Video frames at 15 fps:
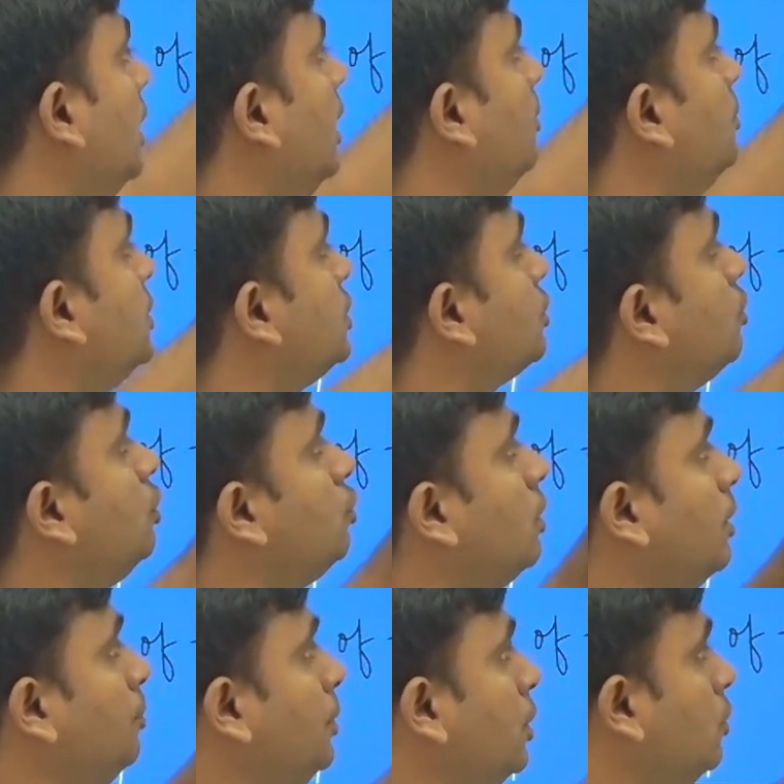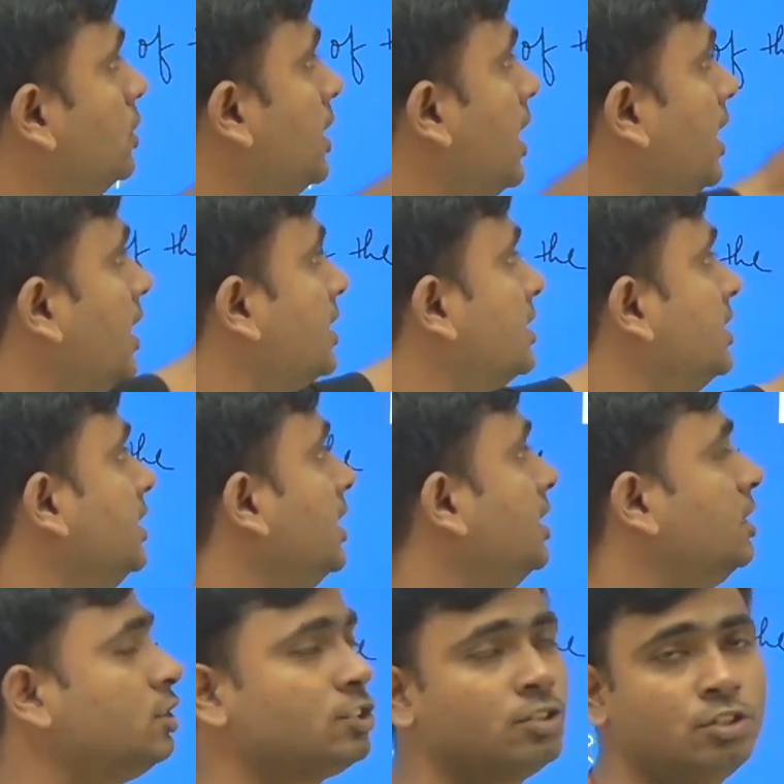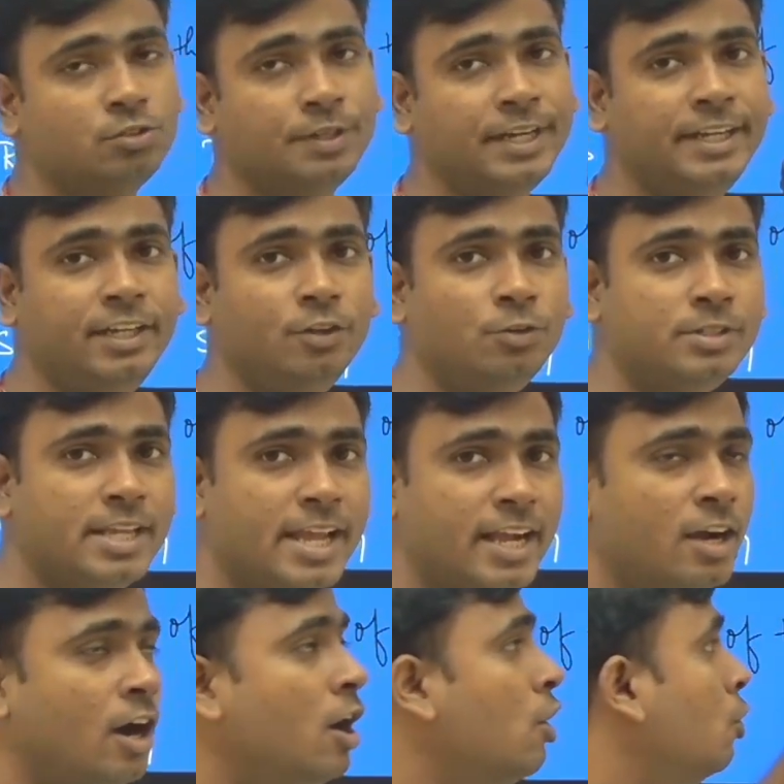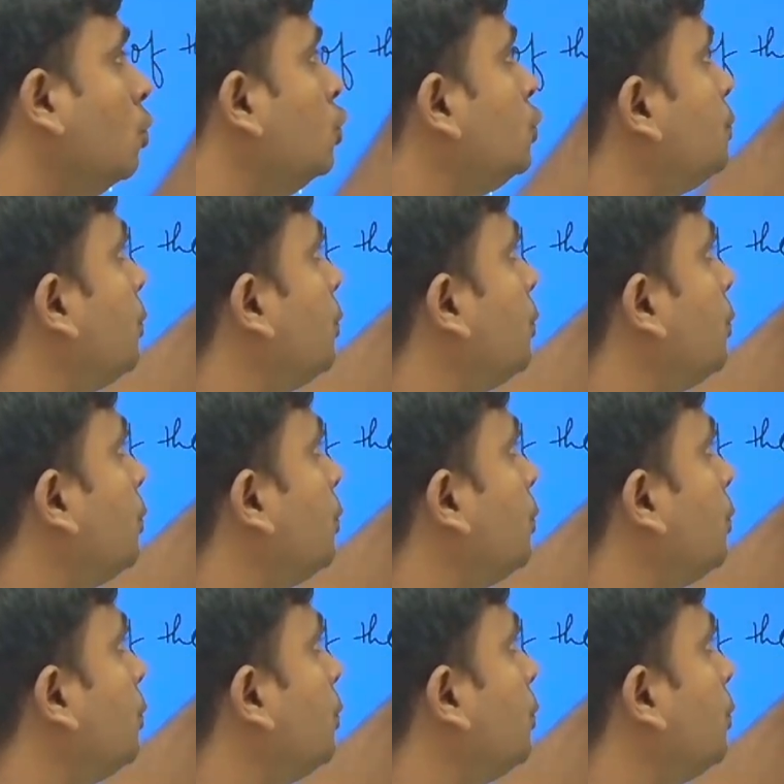एम इज इक्वल टू एम बी हो जाएगा सी एन इज इक्वल टू एन डी हो जाएगा उस